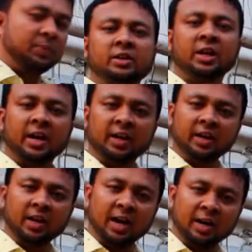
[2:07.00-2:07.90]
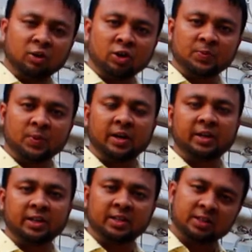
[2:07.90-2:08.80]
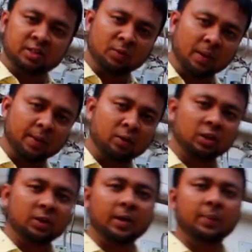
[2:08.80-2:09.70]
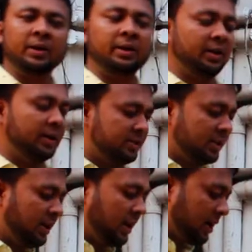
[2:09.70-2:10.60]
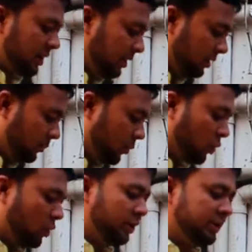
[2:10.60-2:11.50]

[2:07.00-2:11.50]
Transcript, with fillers: আপনি সাড়ে আট হর্স পাওয়ার একটি ইঞ্জিন দিয়েও ব্যবহার করতে পারবেন এর চেয়ে একাধিক বড়